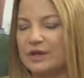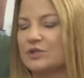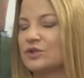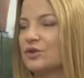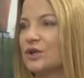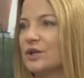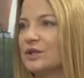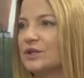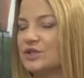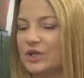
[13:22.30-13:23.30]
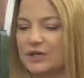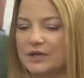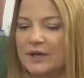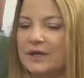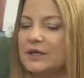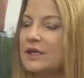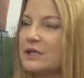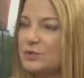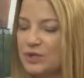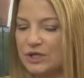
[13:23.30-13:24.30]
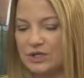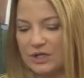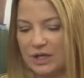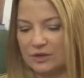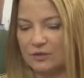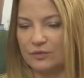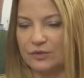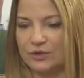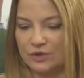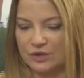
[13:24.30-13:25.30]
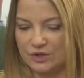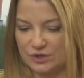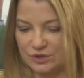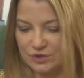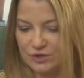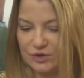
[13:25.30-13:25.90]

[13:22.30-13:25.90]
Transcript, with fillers: w jakiś konkretny dzień i teraz przyjedzie gratowóz to, i to,